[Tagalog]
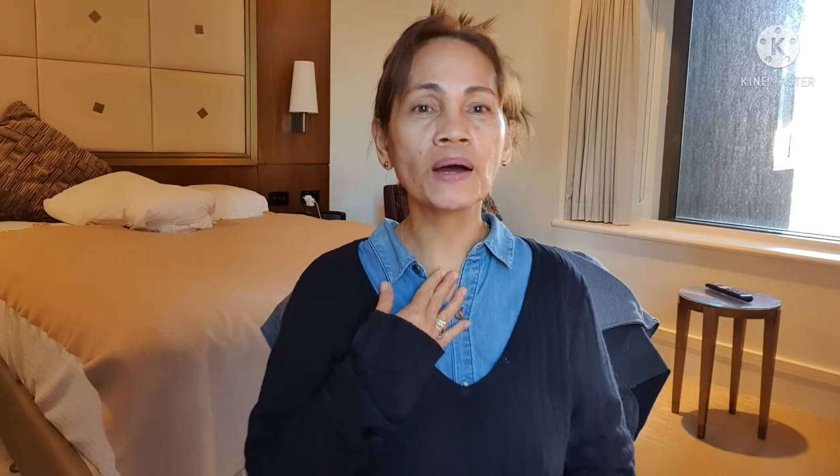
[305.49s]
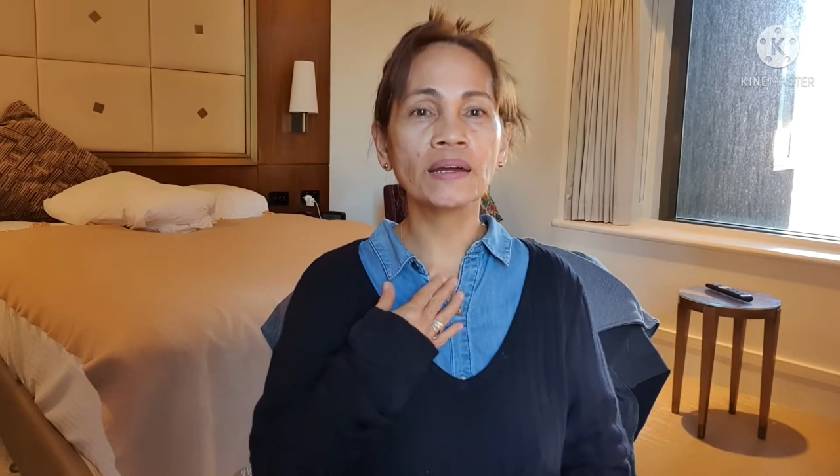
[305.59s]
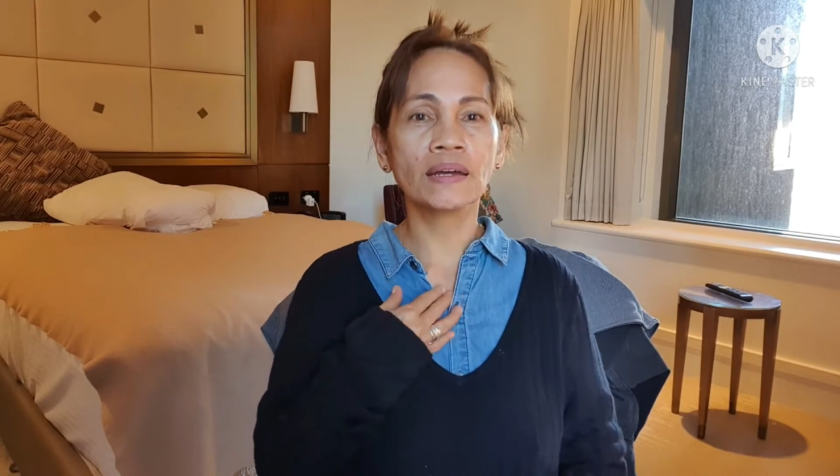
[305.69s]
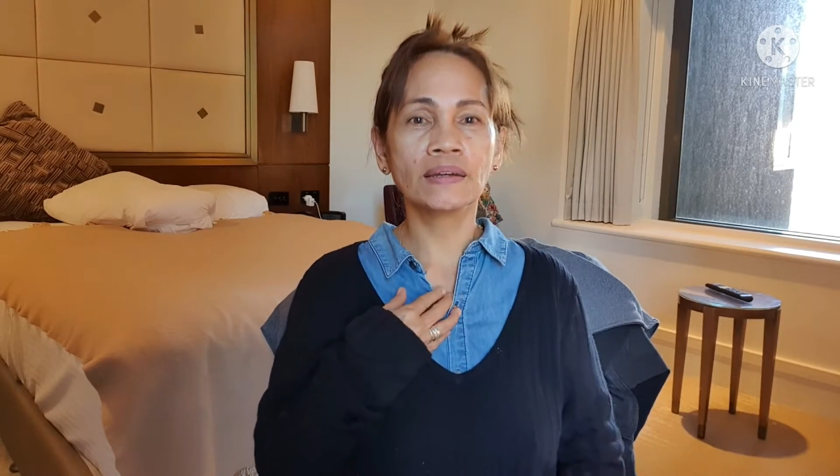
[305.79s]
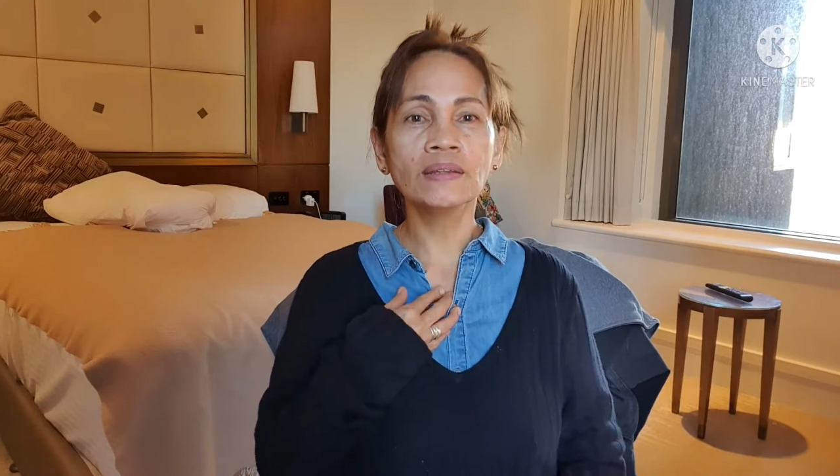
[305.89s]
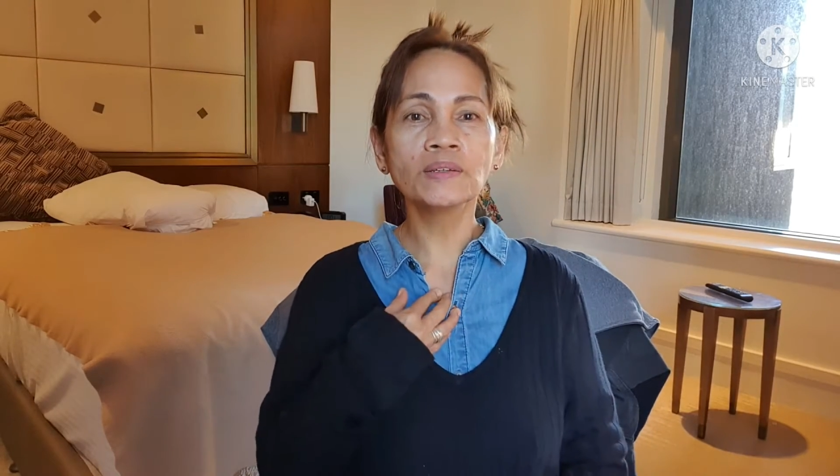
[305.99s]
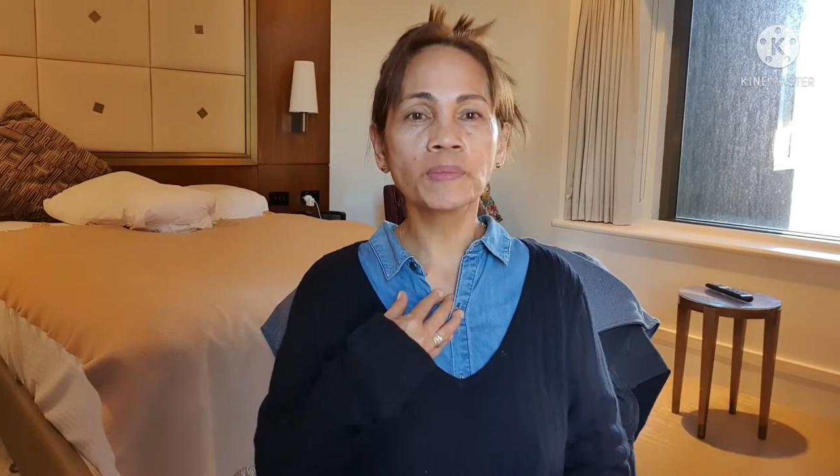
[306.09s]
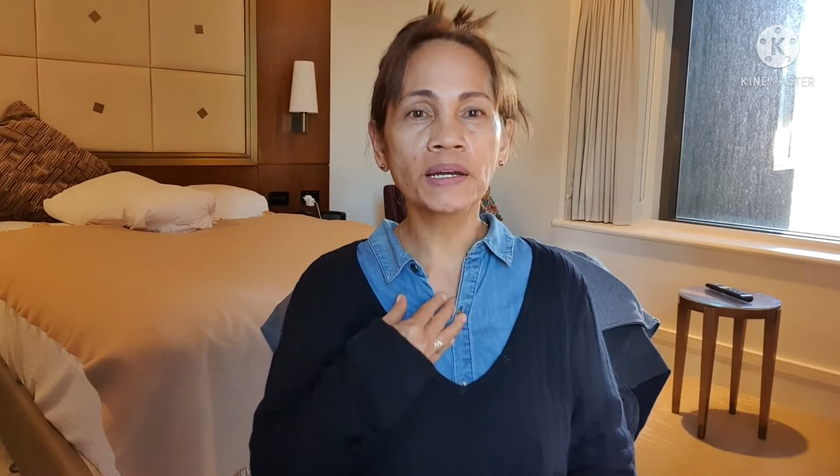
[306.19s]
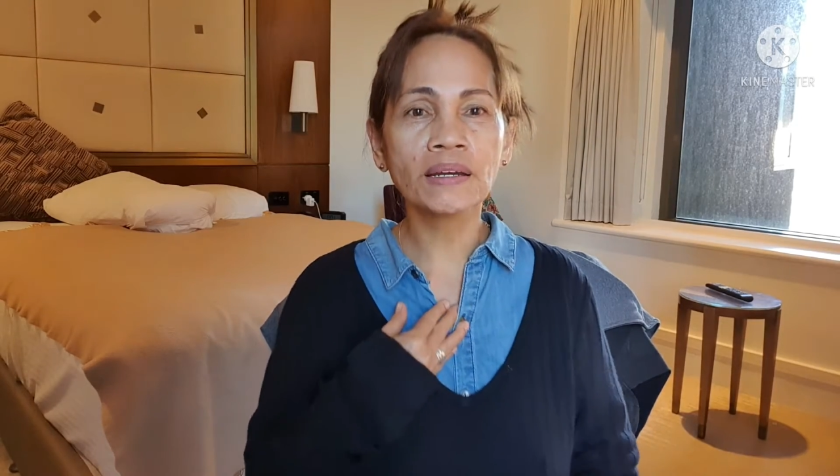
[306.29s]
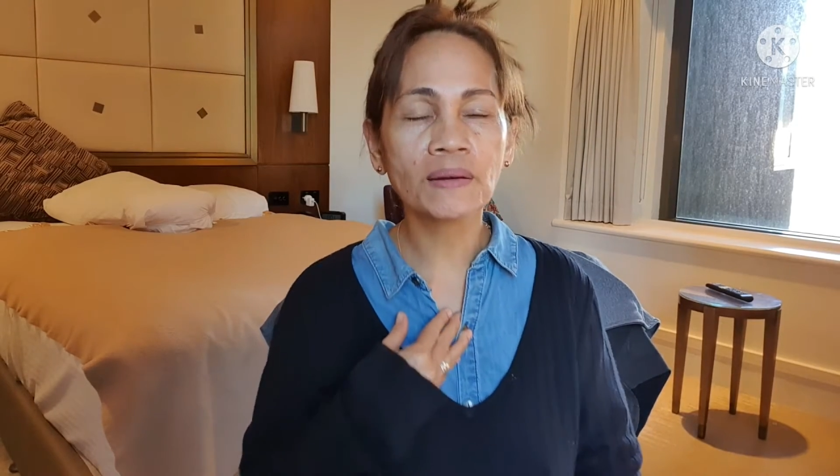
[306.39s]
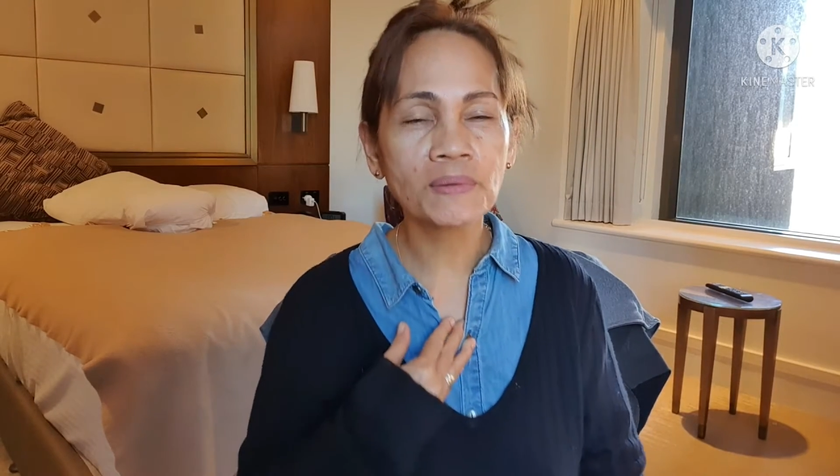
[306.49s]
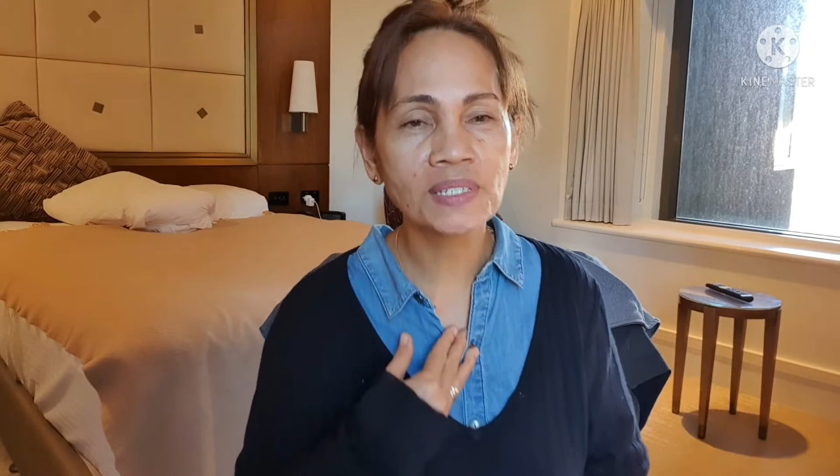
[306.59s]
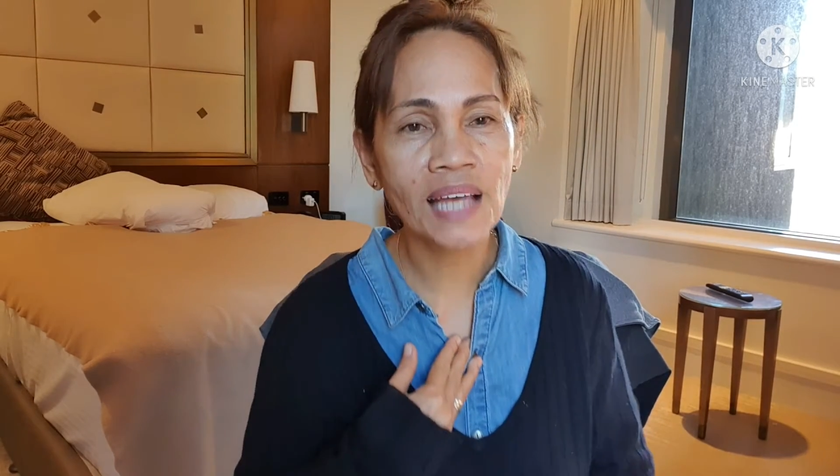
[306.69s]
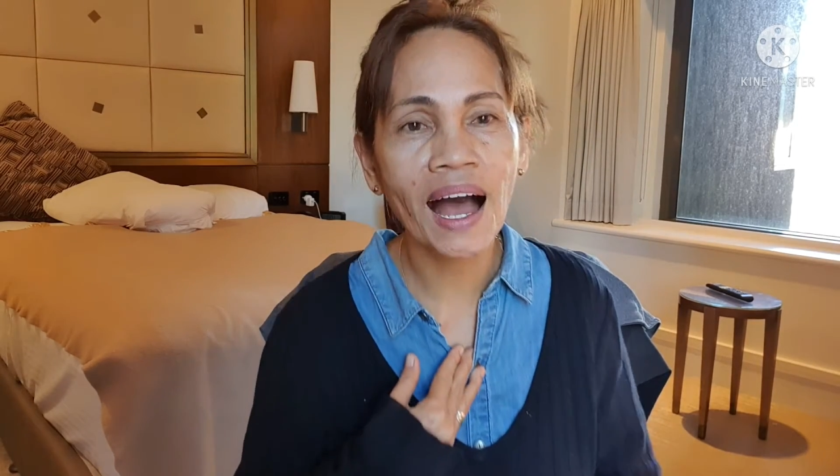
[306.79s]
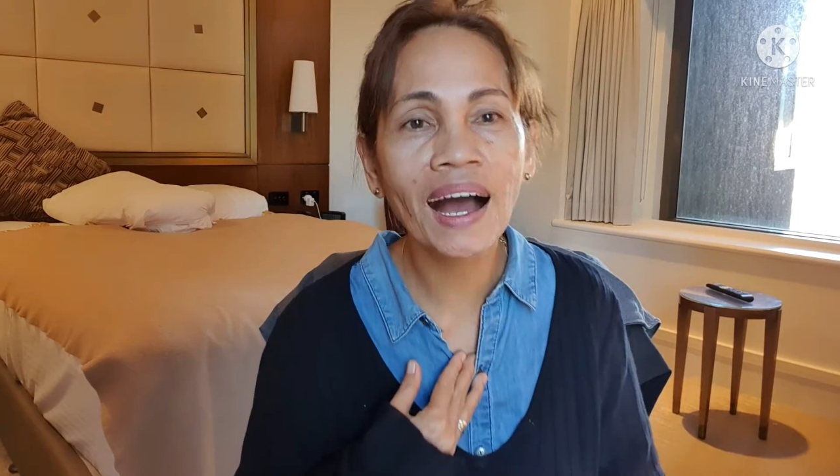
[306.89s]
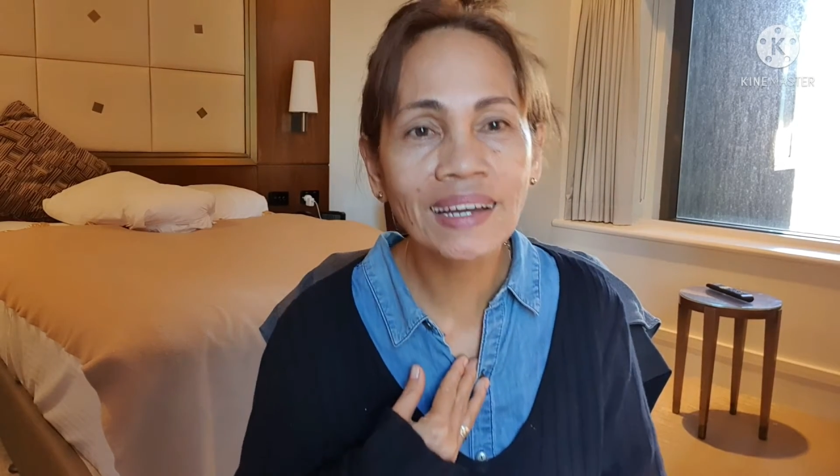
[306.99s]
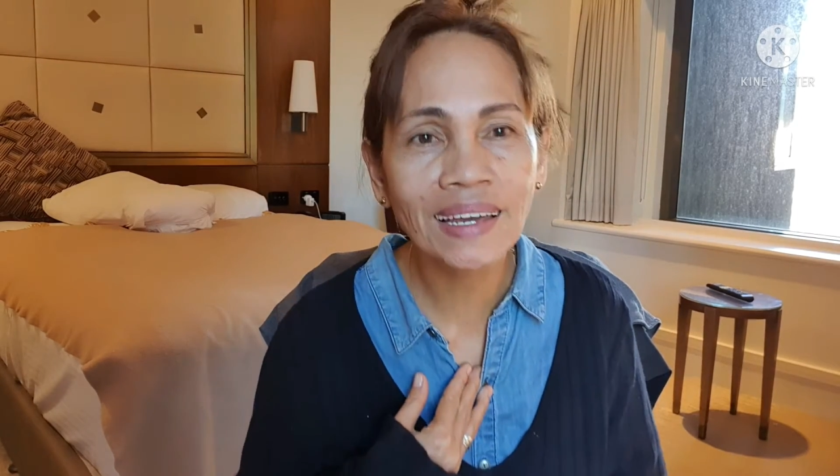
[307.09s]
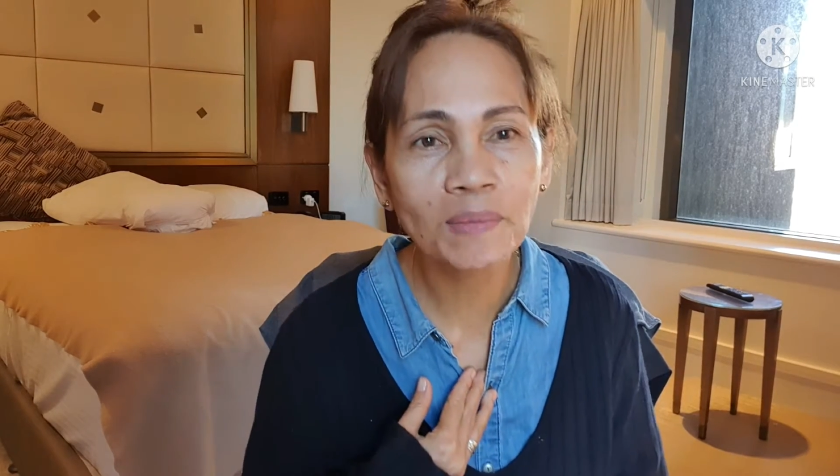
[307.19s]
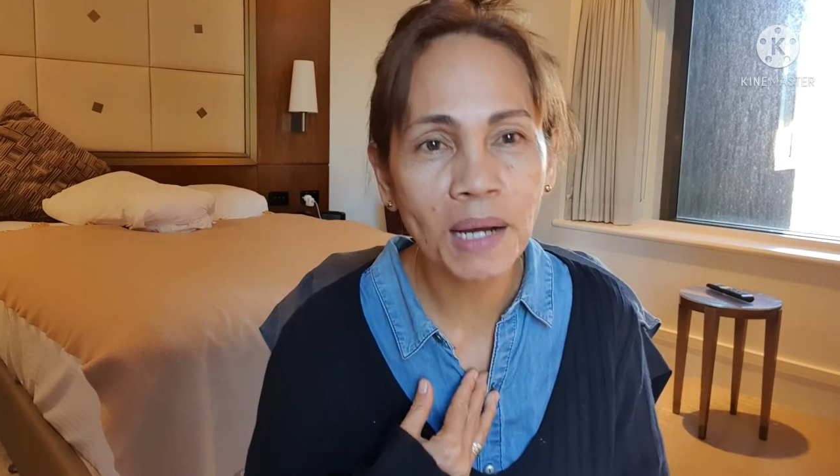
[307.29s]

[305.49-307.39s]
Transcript: ay andito pa rin ako sa aking